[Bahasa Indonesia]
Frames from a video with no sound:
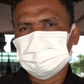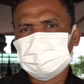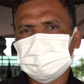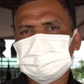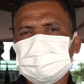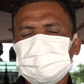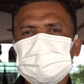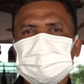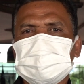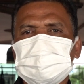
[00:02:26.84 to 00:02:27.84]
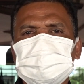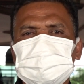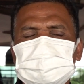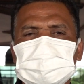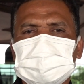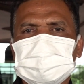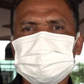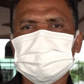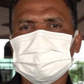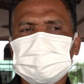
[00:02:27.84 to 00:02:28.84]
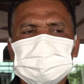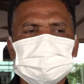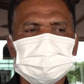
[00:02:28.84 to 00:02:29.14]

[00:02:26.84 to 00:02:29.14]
rakyat Indonesia khususnya Aceh